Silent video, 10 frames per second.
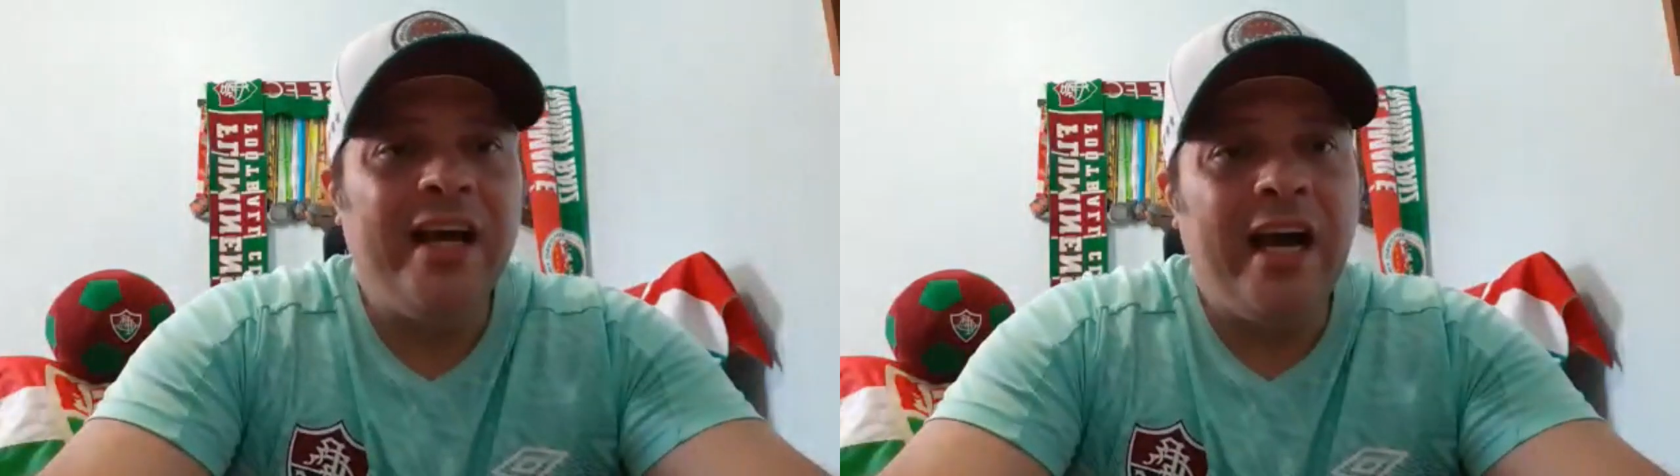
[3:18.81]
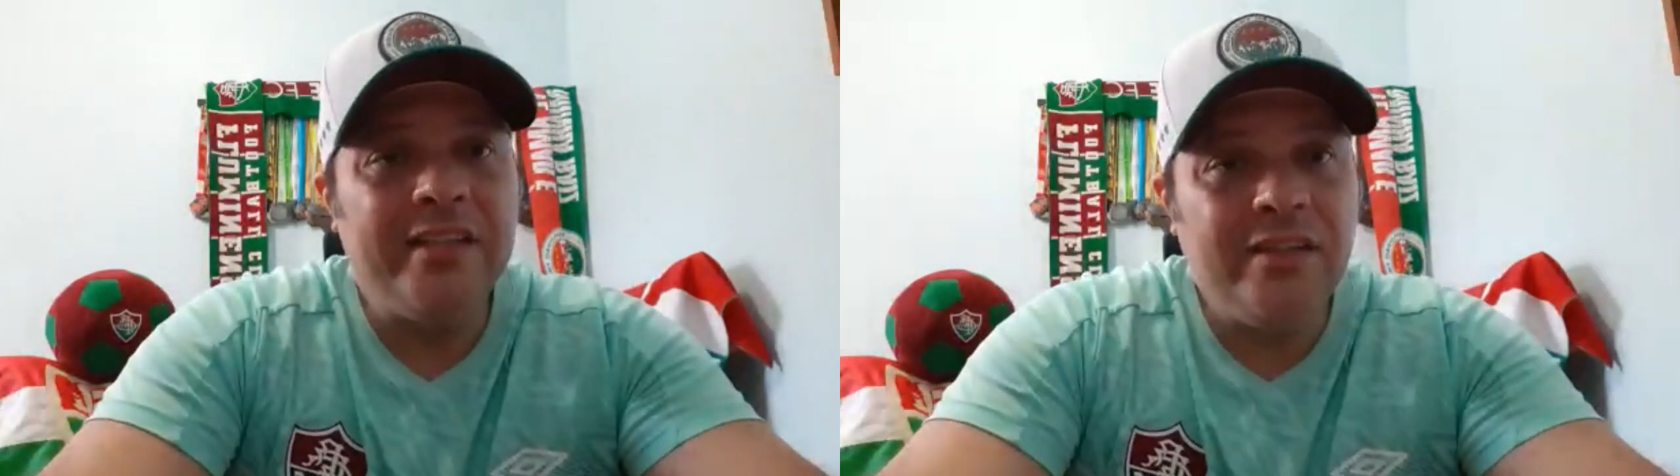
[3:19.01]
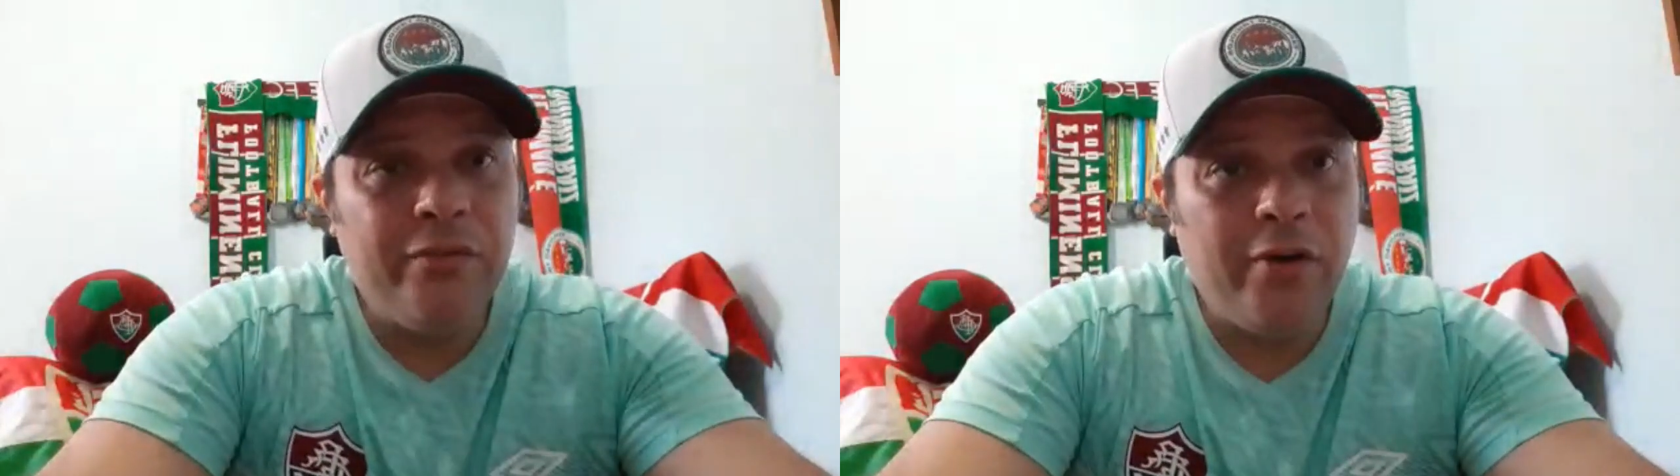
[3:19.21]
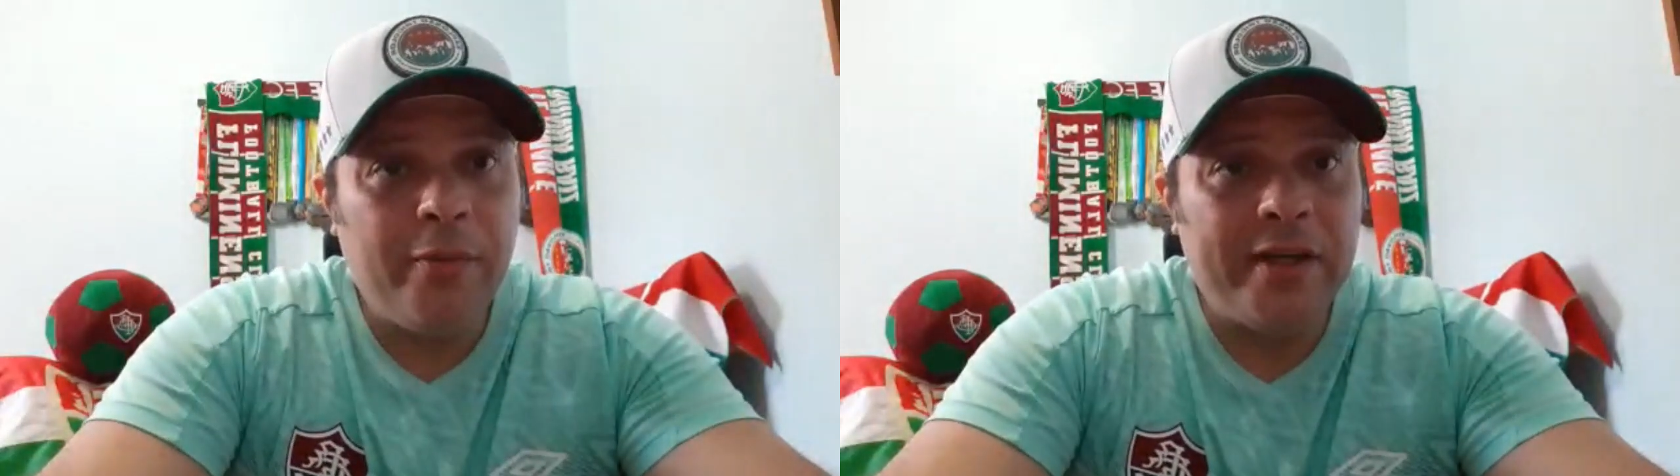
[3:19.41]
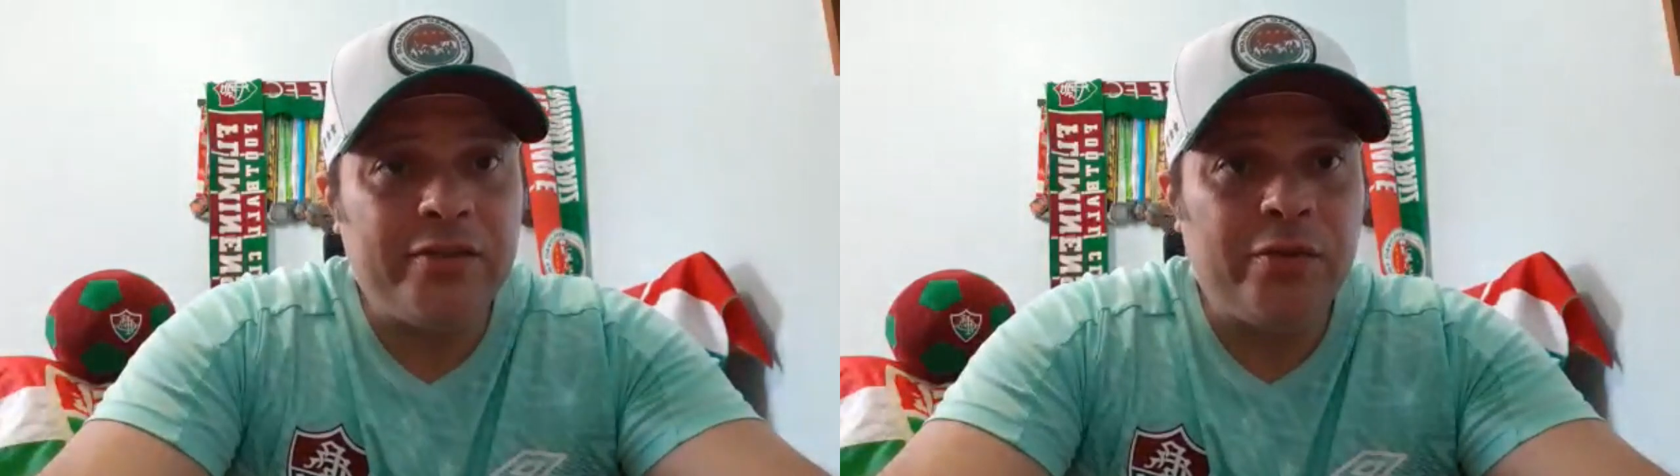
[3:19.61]
as
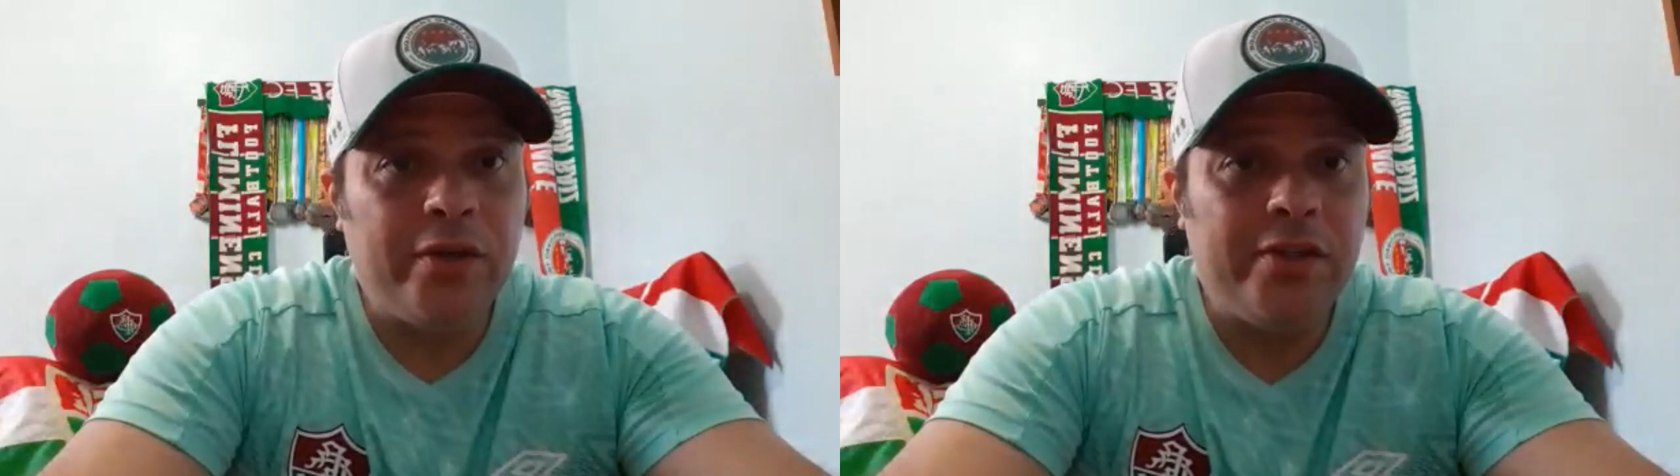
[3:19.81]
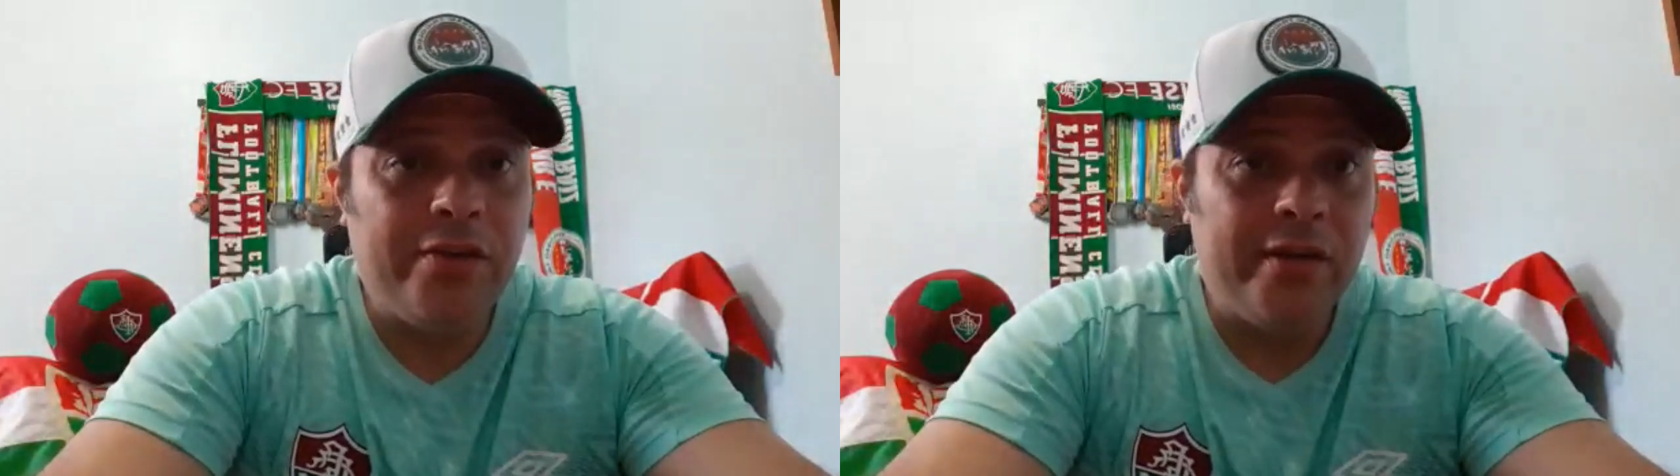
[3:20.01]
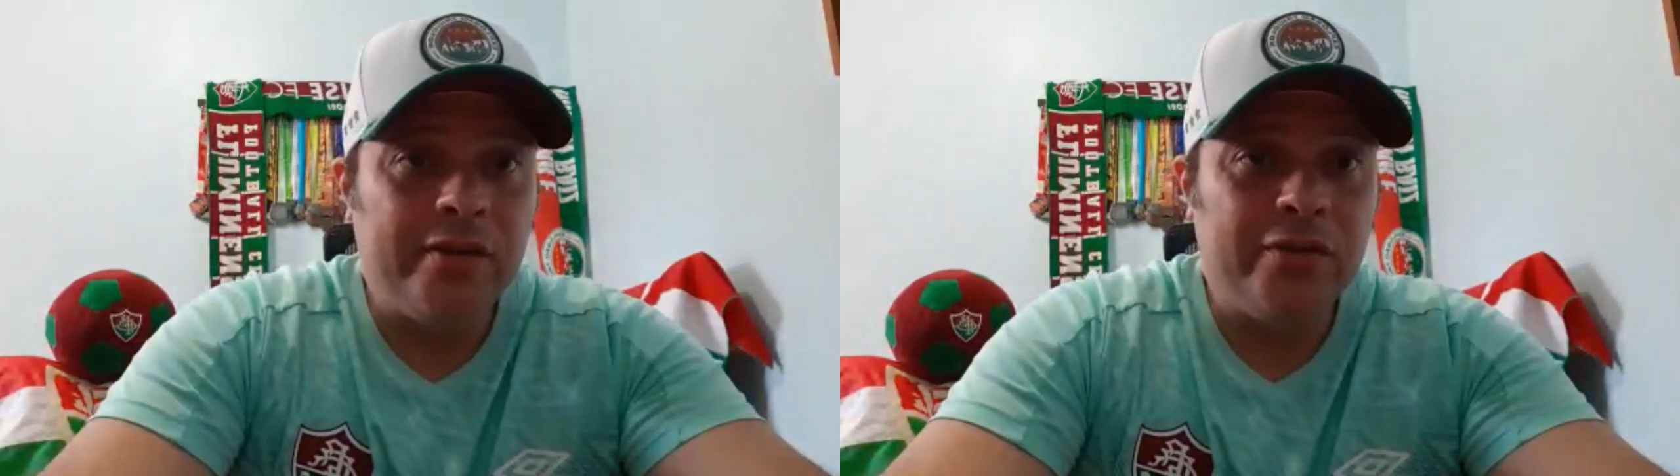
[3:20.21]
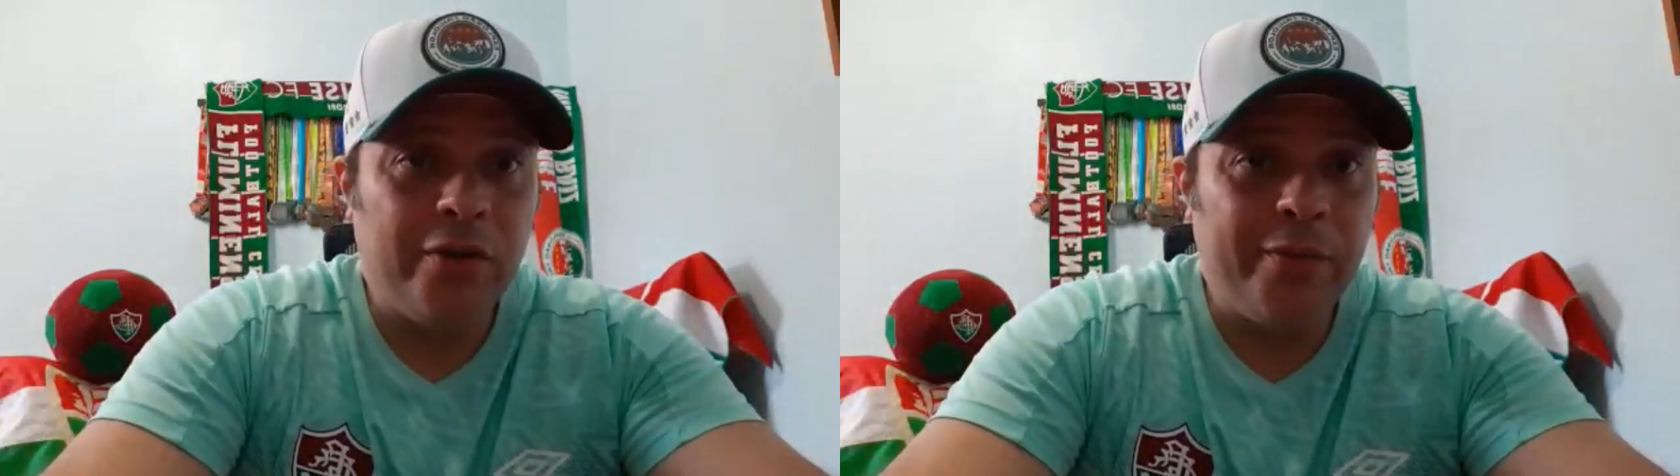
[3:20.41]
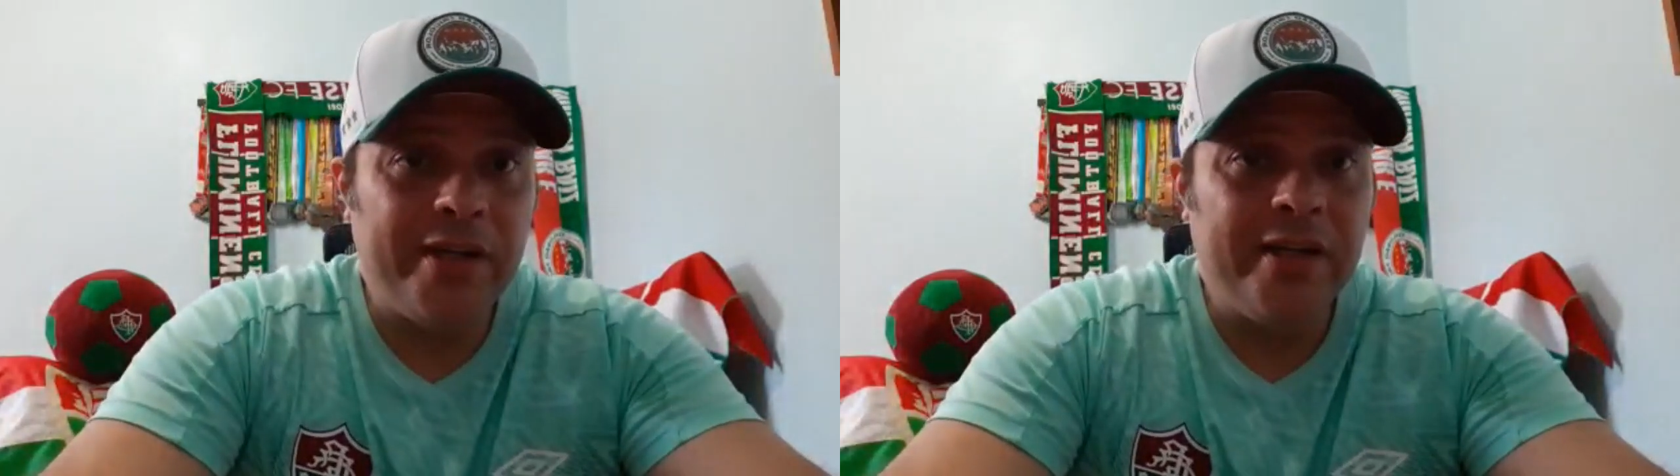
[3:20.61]
informações
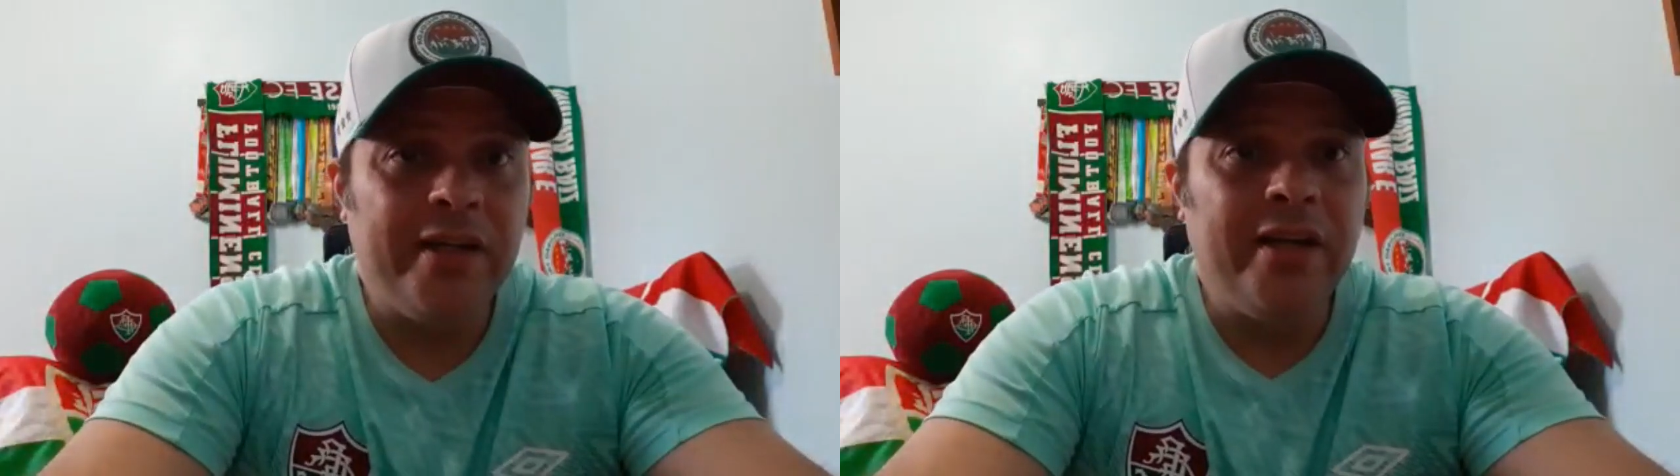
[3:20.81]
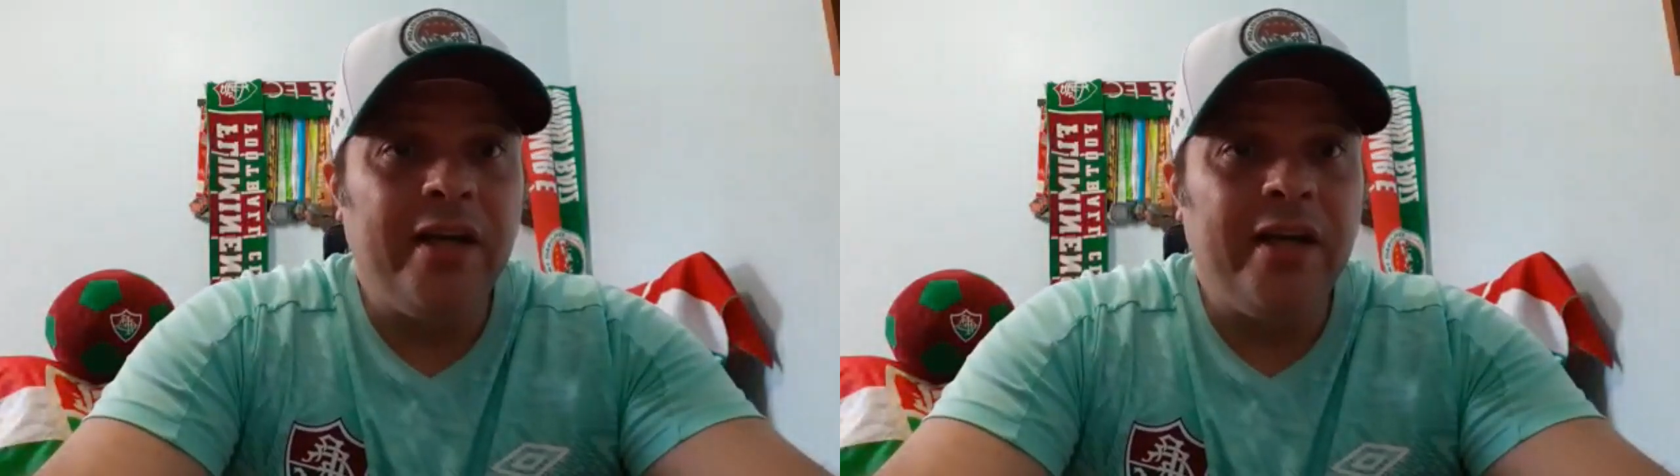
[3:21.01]
sobre